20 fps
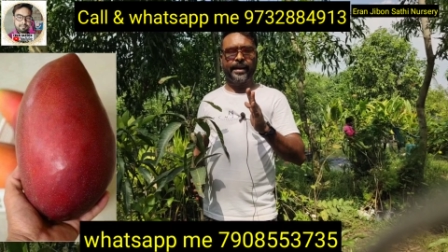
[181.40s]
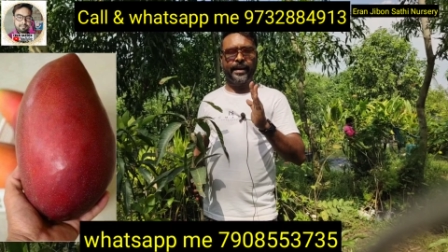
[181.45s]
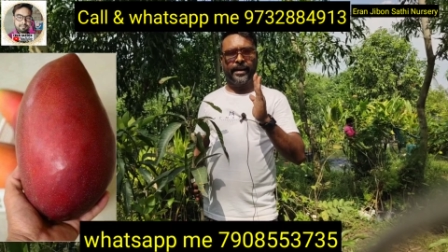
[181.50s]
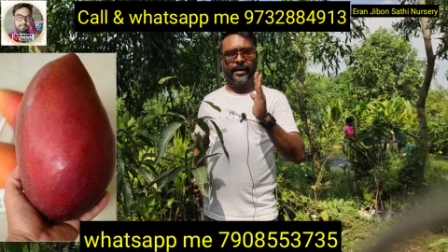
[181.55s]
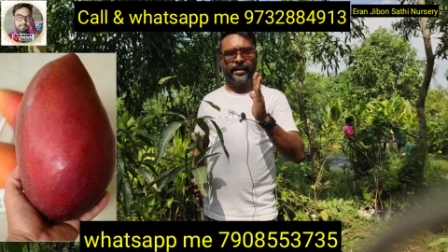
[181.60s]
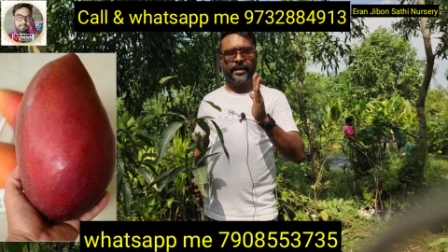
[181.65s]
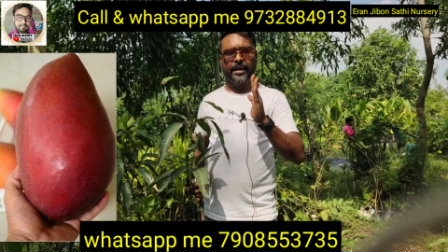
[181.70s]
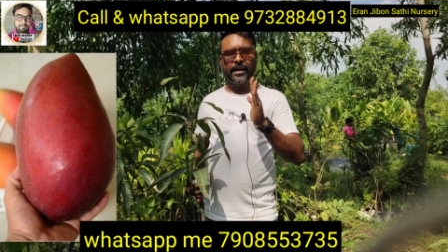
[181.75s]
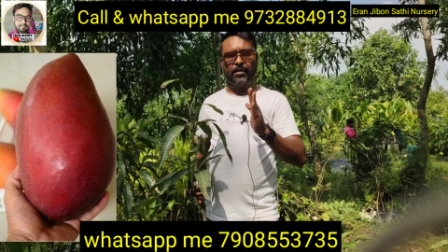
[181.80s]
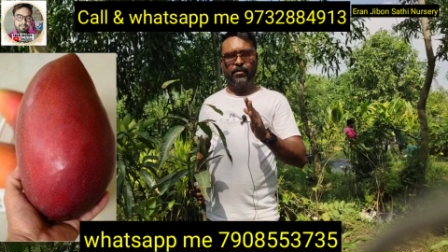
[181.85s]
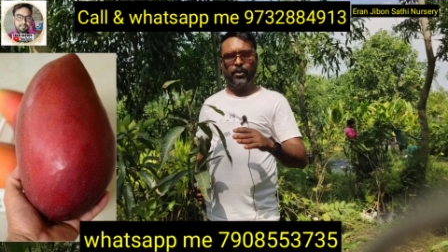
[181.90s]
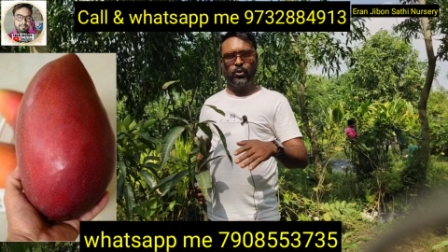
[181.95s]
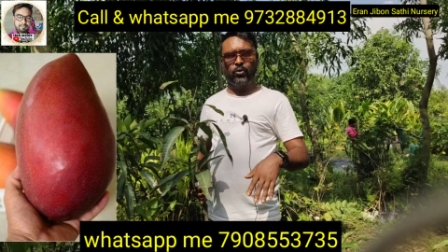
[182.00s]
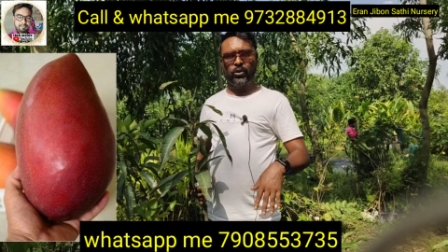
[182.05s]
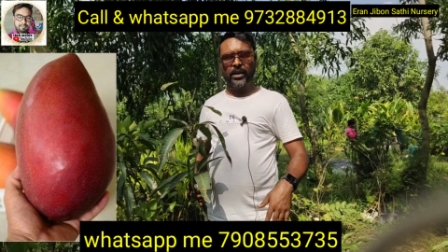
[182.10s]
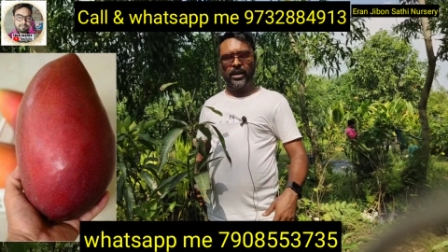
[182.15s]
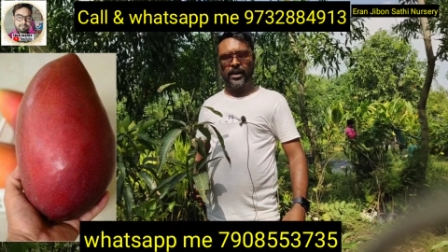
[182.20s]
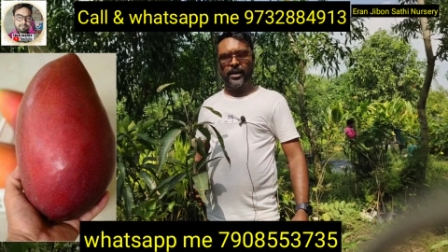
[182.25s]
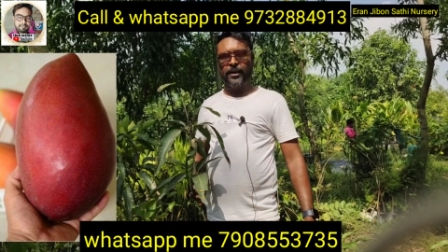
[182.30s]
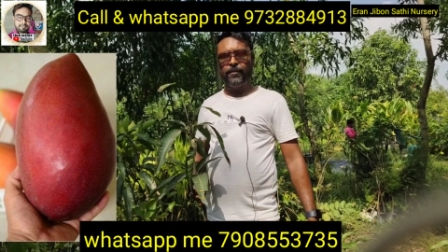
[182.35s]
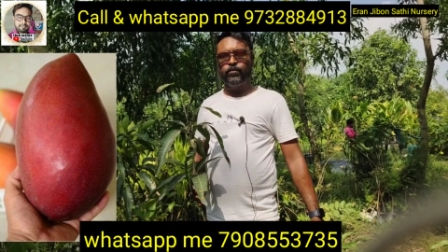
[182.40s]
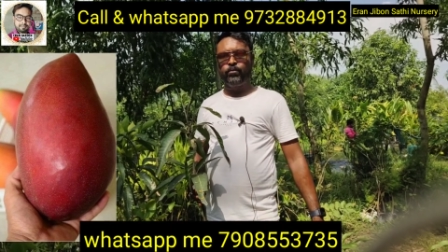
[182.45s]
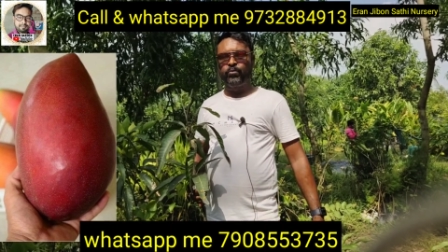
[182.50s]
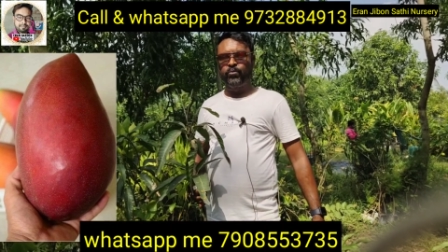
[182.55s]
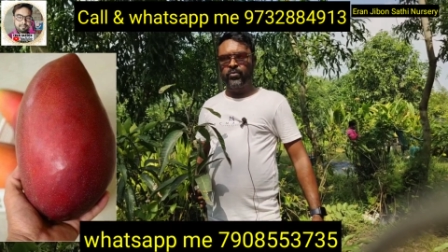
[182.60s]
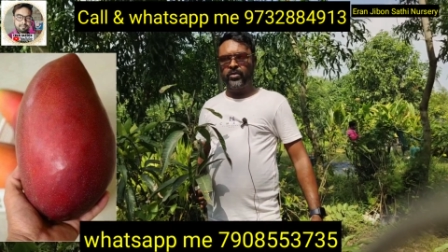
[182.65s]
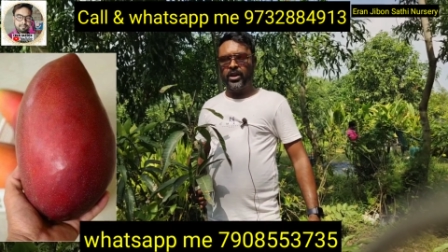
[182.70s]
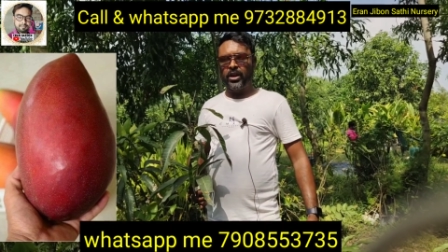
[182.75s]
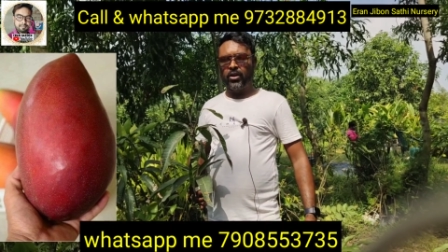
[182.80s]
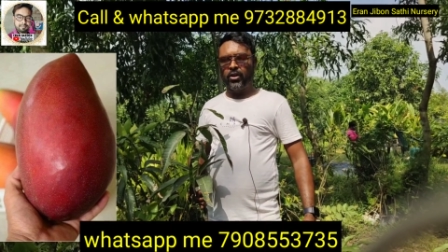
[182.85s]
रेड कलर में होता है
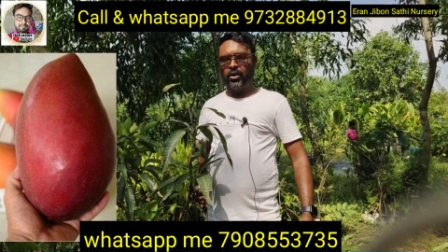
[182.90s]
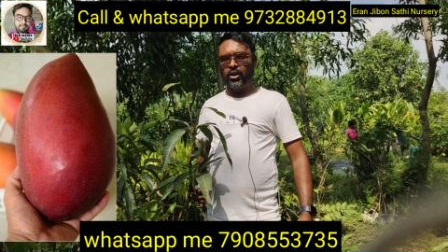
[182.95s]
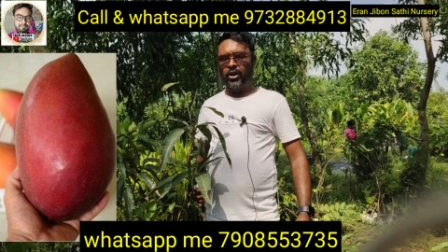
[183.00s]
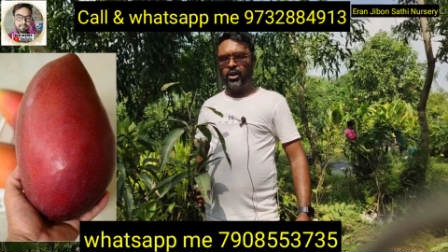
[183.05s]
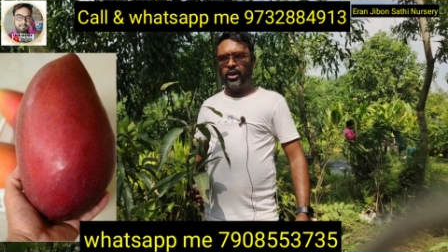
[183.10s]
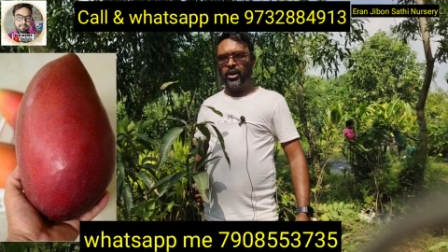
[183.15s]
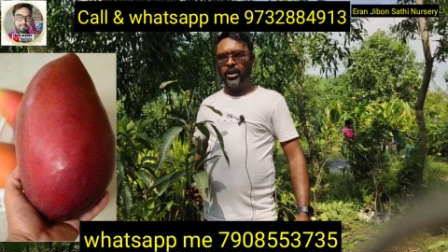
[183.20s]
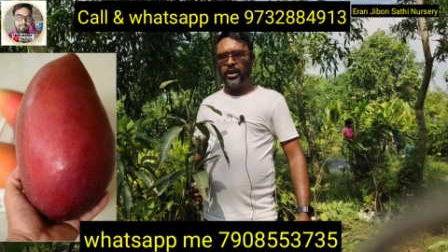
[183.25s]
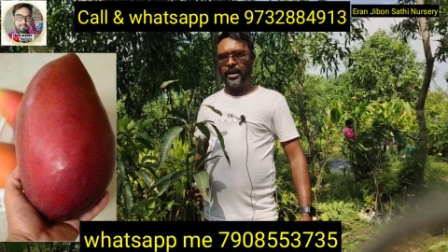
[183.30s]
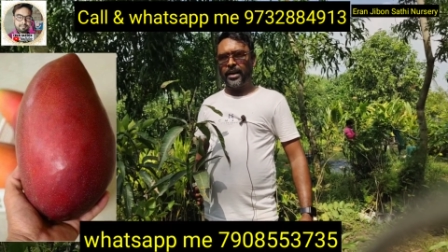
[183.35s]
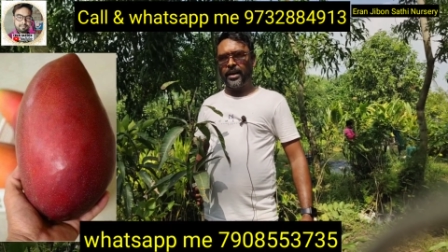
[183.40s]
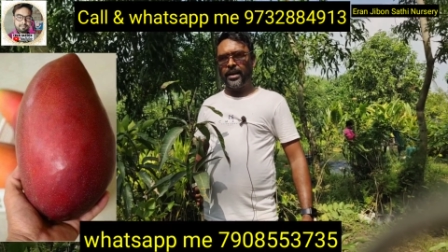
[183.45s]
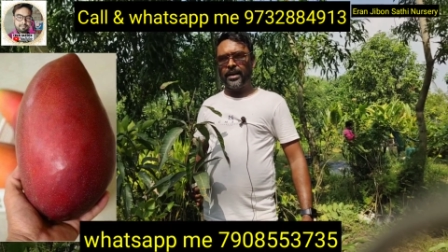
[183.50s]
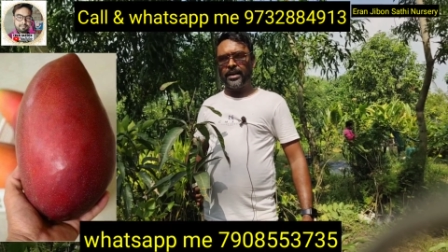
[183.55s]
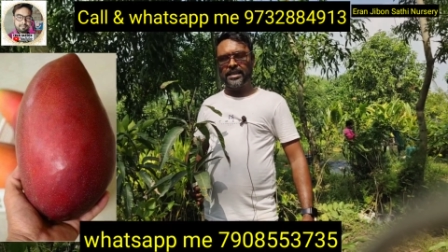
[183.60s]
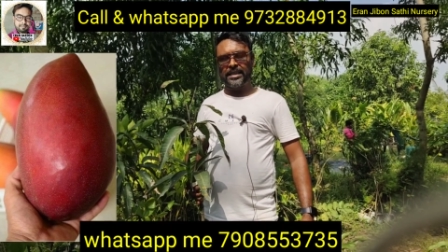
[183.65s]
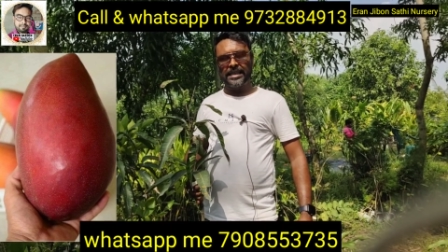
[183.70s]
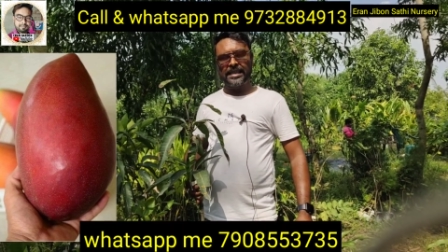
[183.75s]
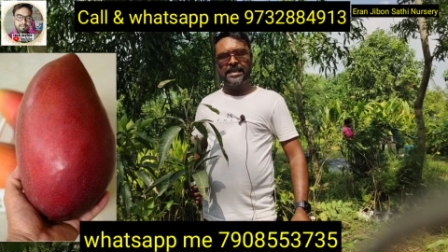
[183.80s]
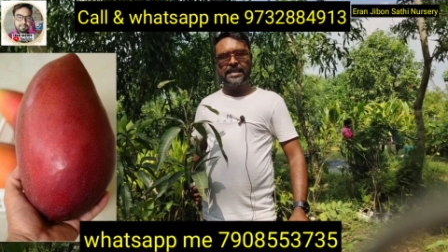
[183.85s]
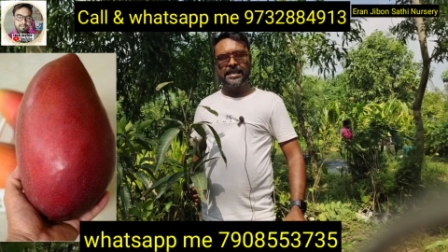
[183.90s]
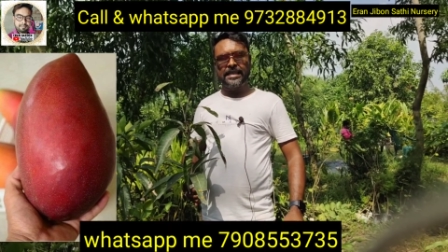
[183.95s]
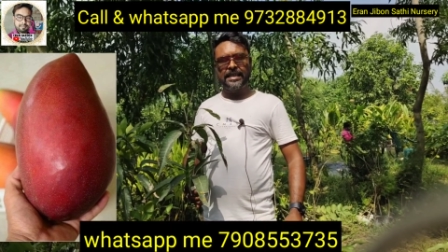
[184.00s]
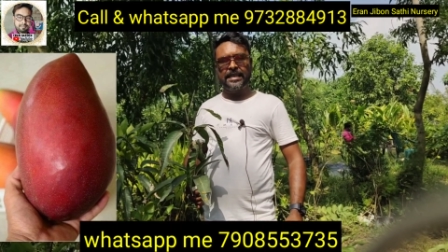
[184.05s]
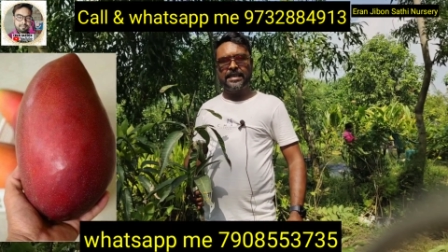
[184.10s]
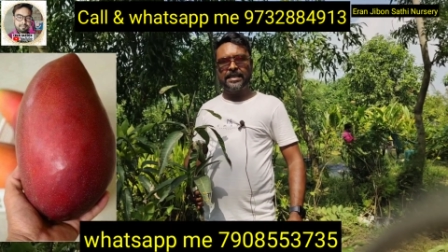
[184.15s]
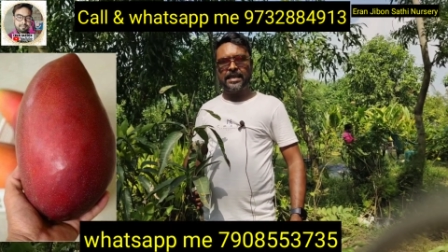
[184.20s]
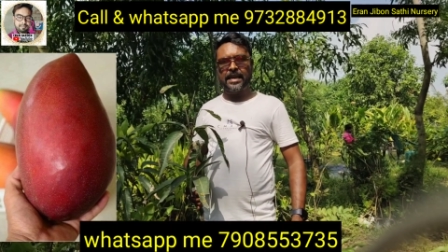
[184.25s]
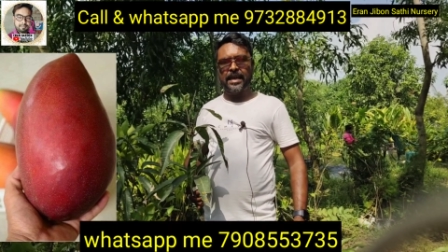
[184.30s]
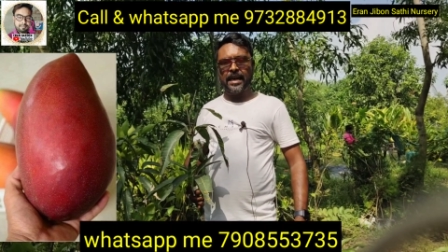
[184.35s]
और जीन सिंह
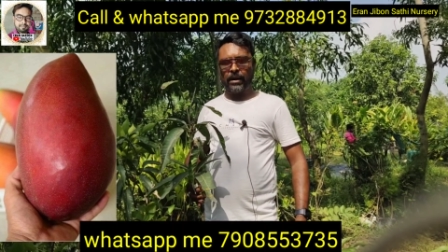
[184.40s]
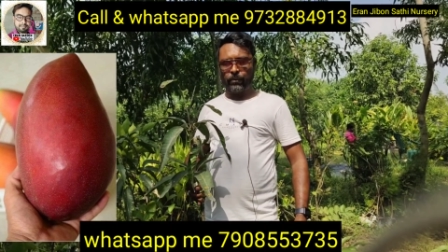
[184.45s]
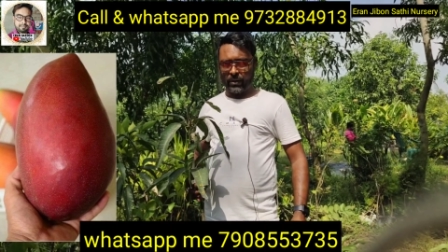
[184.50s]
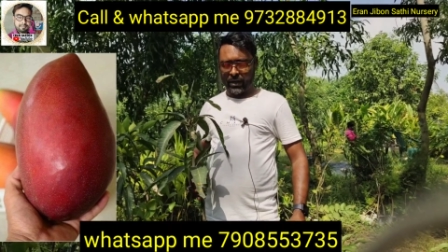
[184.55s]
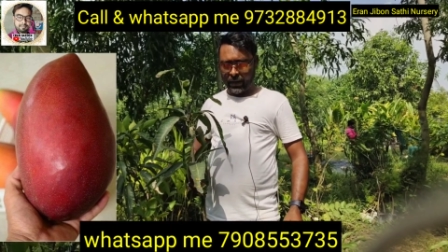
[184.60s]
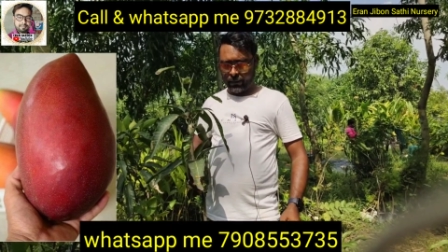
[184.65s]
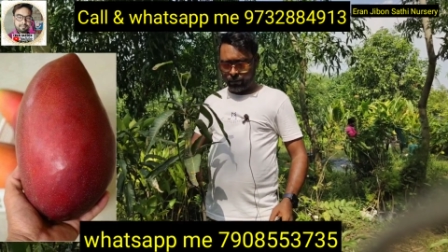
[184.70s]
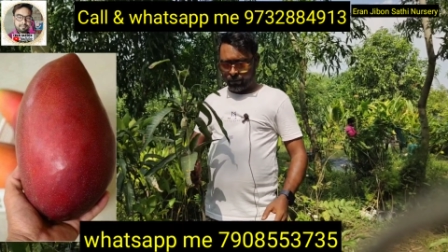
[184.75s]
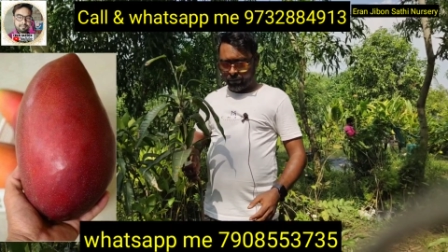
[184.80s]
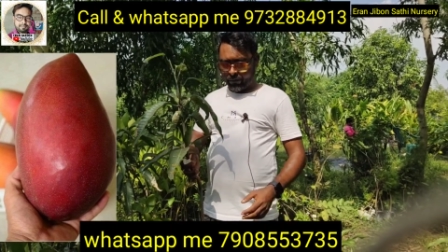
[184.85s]
इसका नाम है